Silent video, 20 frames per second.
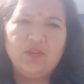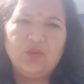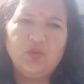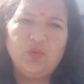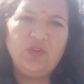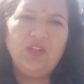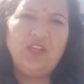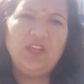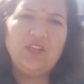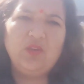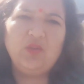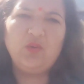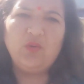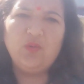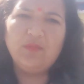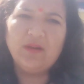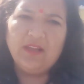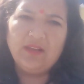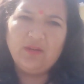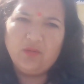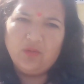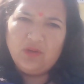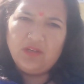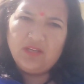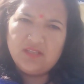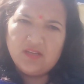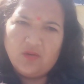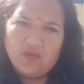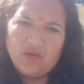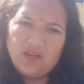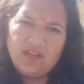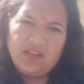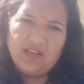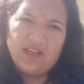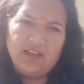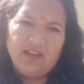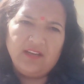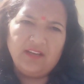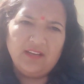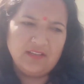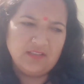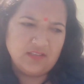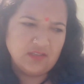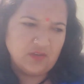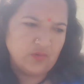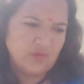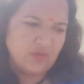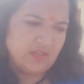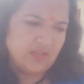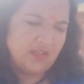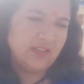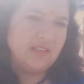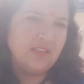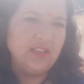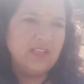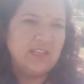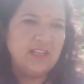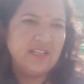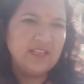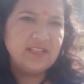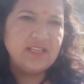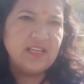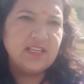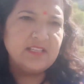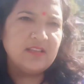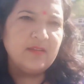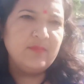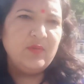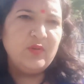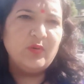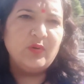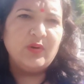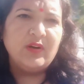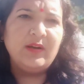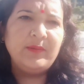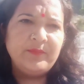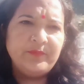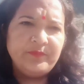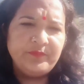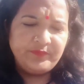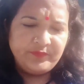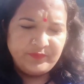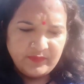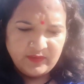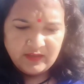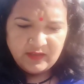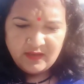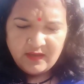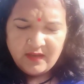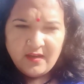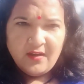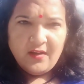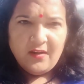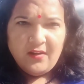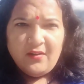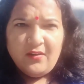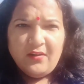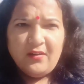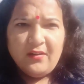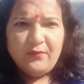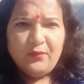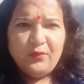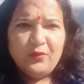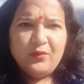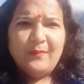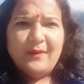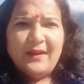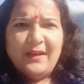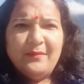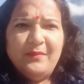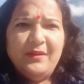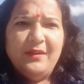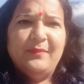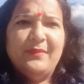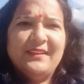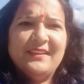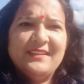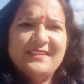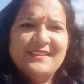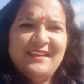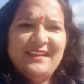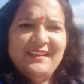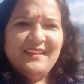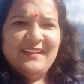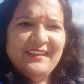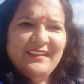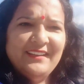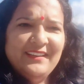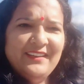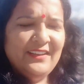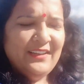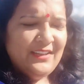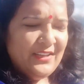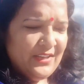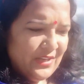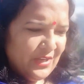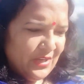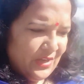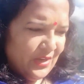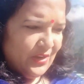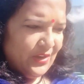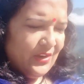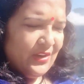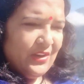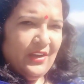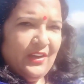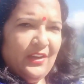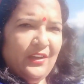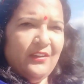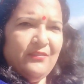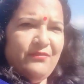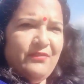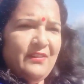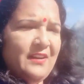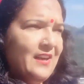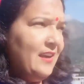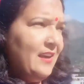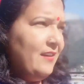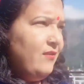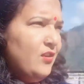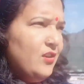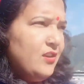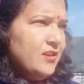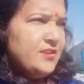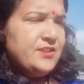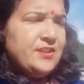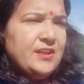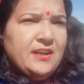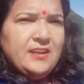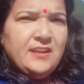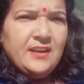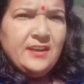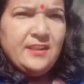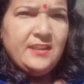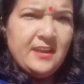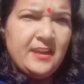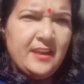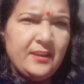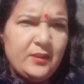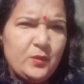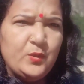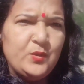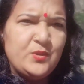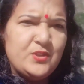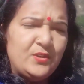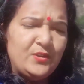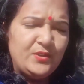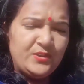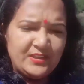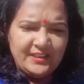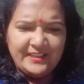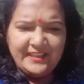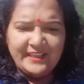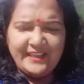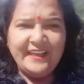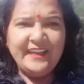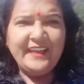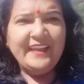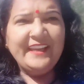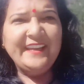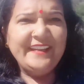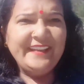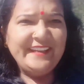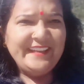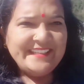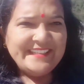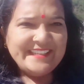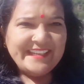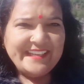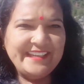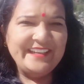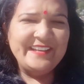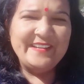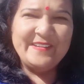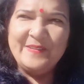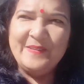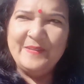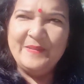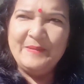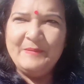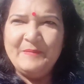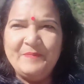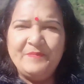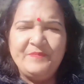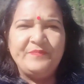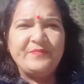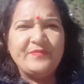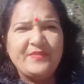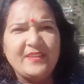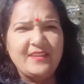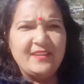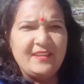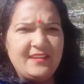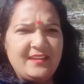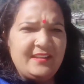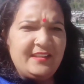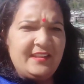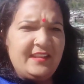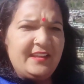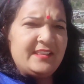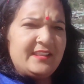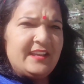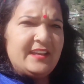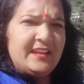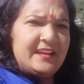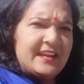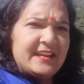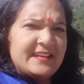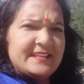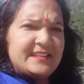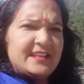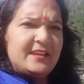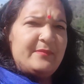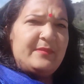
तो देखती हूँ भाई को ले जाऊँगी या नहीं ले जाऊँगी जैसे भी होगा और वो तो बाद में ही पता चलेगा फ़िलहाल व्लॉग स्टार्ट कर दिया है तो चलो चलते हैं नीचे देखते हैं नाश्ते में